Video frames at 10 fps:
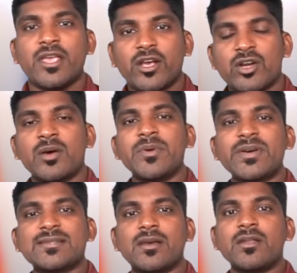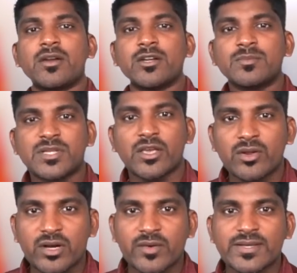எக்கனாமி வைஸாக இருக்கட்டும்
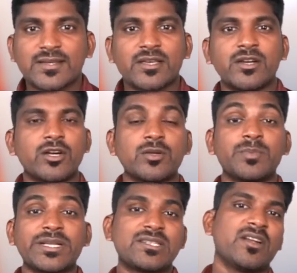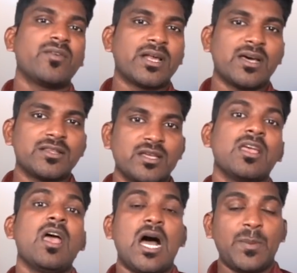செக்யூரிட்டி வைஸாக இருக்கட்டும் பிரச்சனை வராது
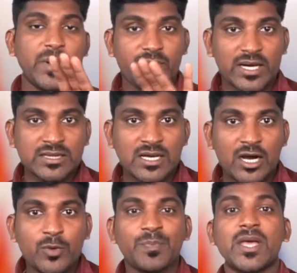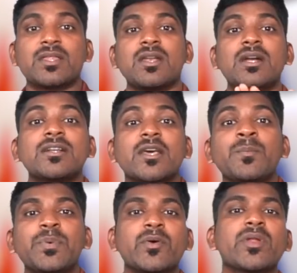அப்படி வந்தாலும் அதெல்லாம்
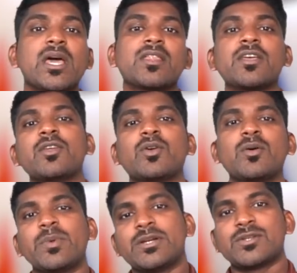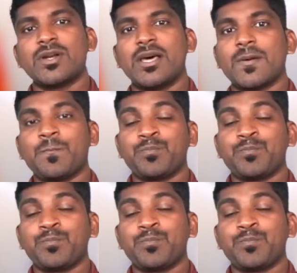டெம்பரவரியாக தான் இருக்கும் அப்படின்னு சொன்னார்